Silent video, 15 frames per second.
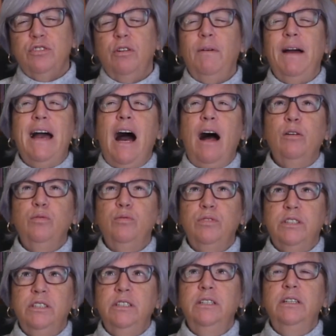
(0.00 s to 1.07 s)
Não é
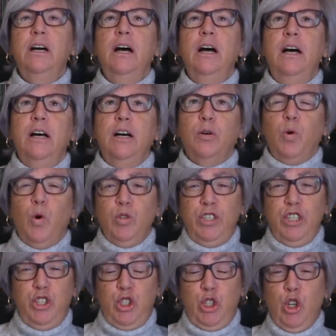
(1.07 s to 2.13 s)
algo que
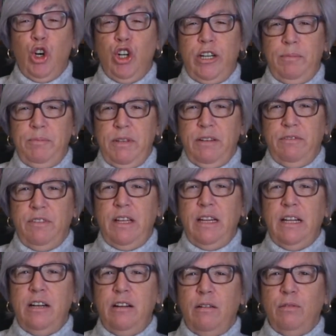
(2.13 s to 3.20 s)
condiciona a minha
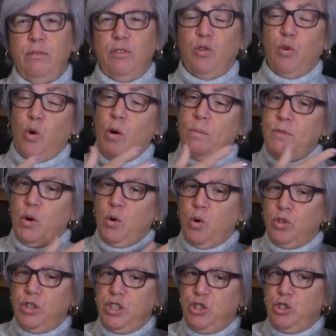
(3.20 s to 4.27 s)
vida, não, como não
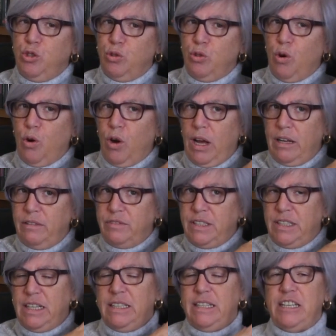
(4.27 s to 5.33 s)
condicionou a
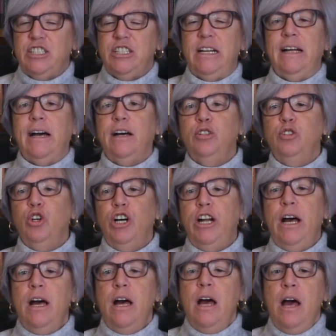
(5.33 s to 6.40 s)
vida desta
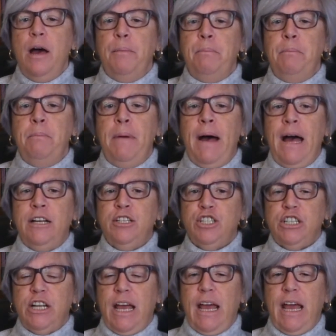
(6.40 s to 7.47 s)
narradora,
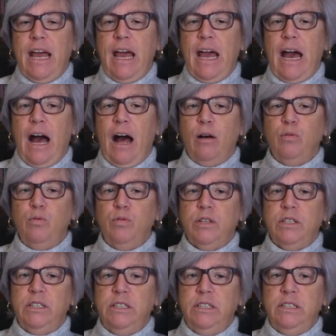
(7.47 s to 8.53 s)
mas é algo
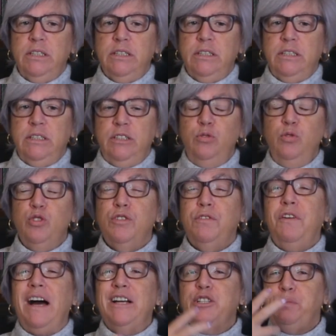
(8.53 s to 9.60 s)
que eh, nos
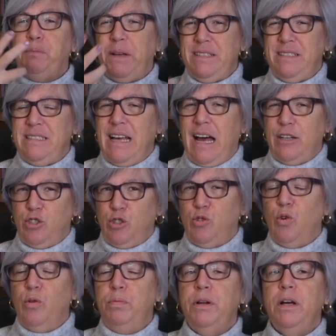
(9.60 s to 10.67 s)
faz pensar
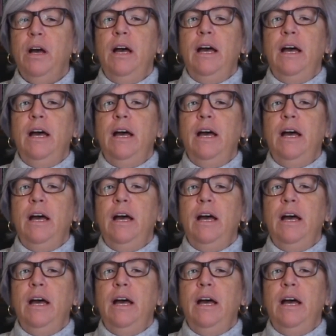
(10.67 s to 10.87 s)
sobre